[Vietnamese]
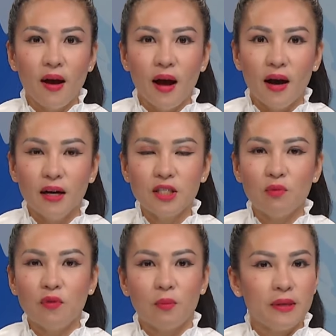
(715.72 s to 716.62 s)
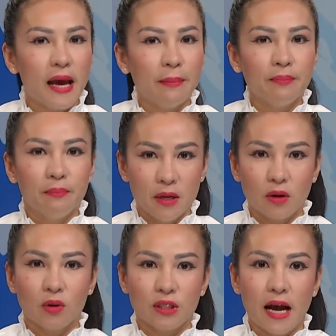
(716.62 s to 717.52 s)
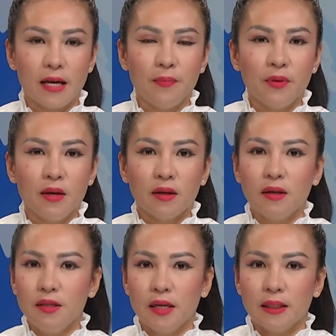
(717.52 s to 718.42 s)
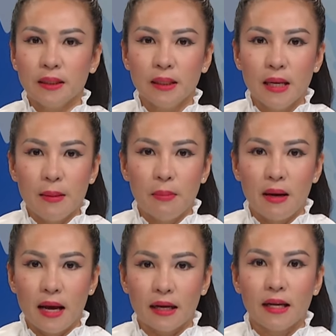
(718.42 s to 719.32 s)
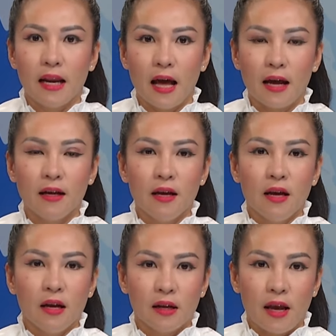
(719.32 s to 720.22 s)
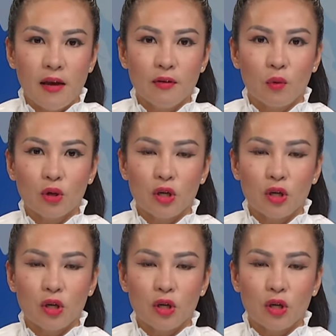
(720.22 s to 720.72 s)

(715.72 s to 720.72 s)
Ở trong phòng giam mất con trai, cư dân Balakliia kể về cuộc